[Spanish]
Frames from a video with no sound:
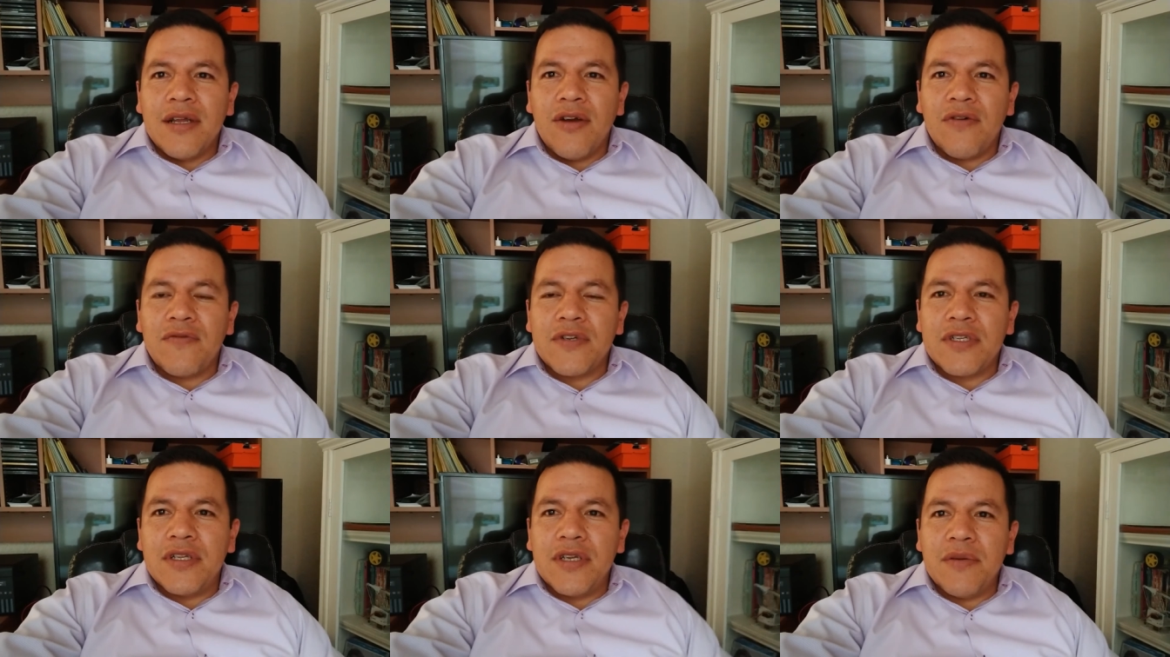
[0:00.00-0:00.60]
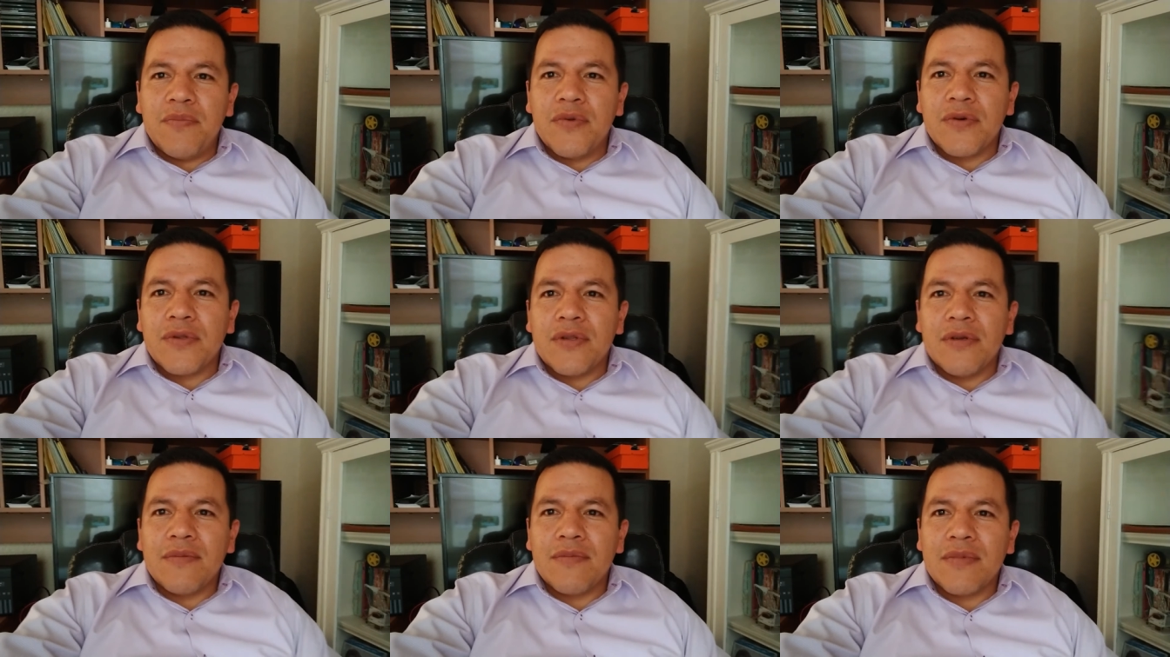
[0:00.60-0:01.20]
Office
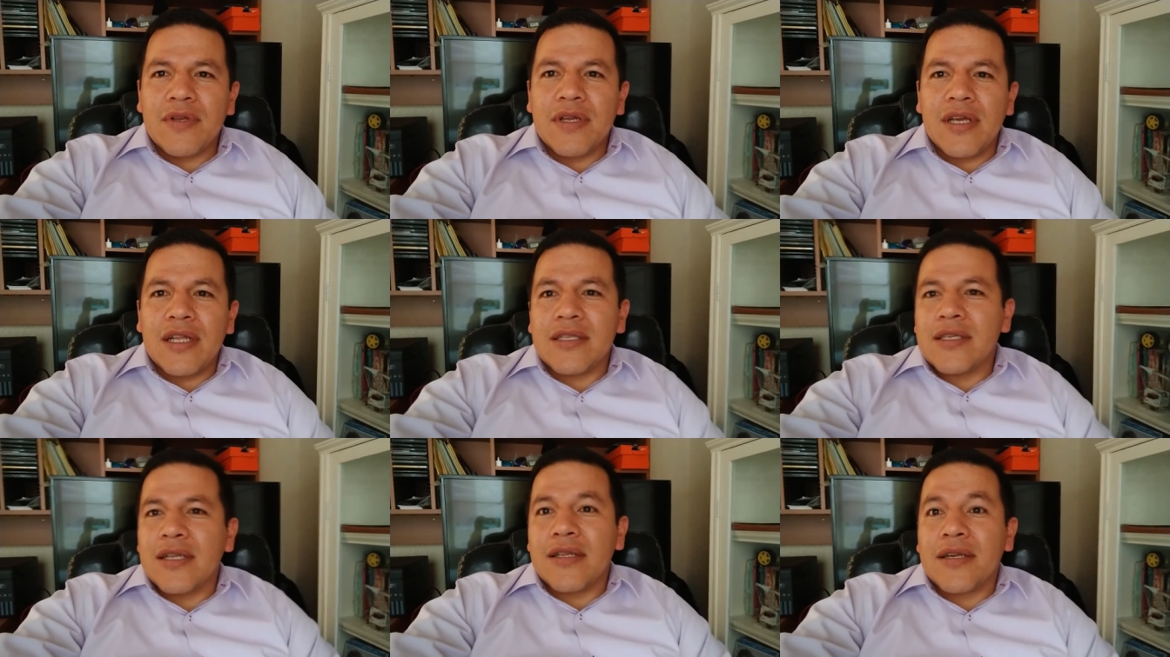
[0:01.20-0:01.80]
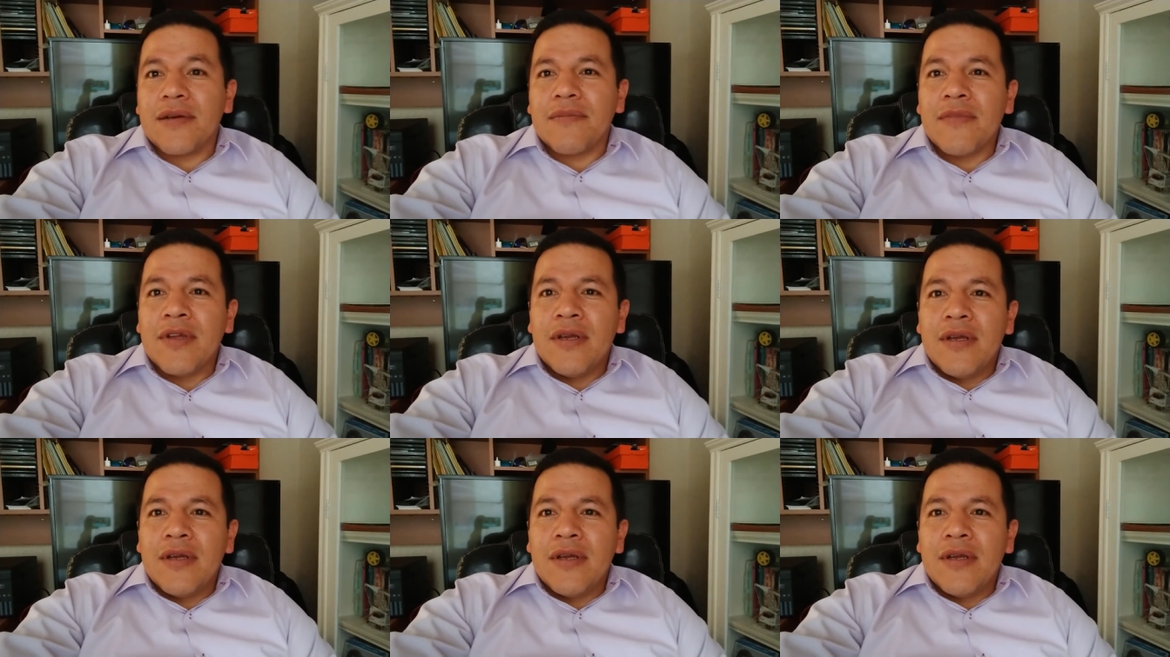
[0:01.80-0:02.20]
Depot, etc.